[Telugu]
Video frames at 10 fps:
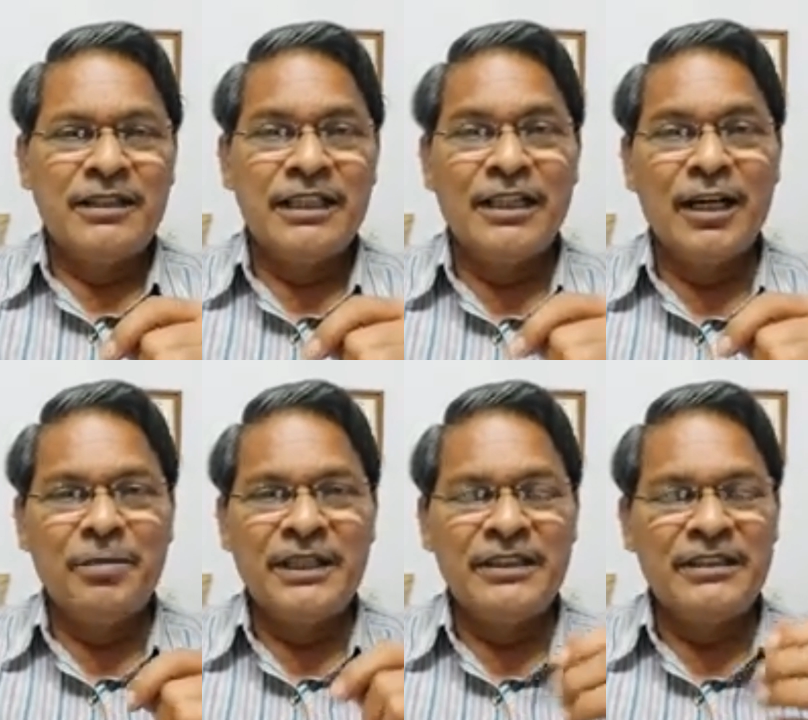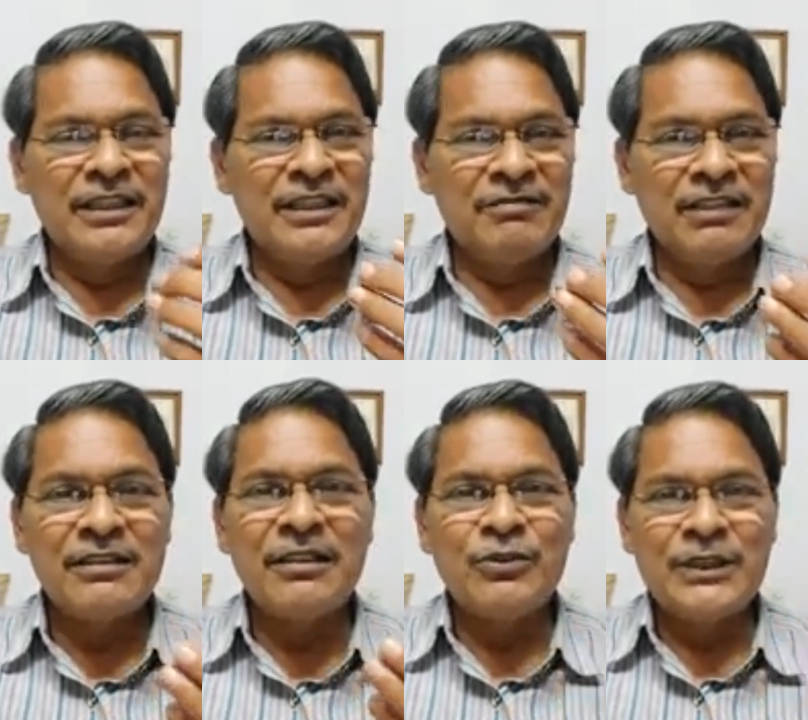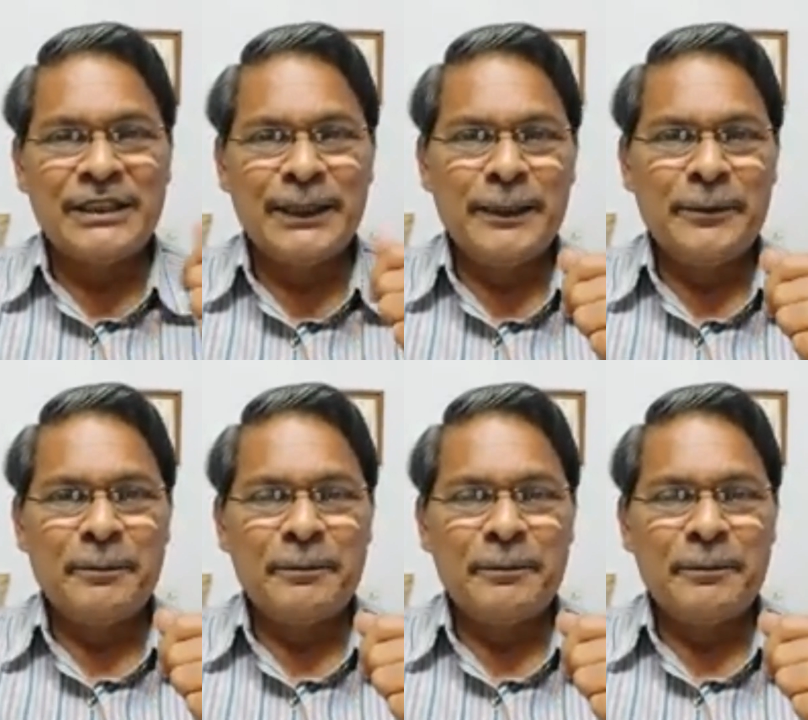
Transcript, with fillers: నిఘా పెట్టిందనే వార్తలు వచ్చినాయి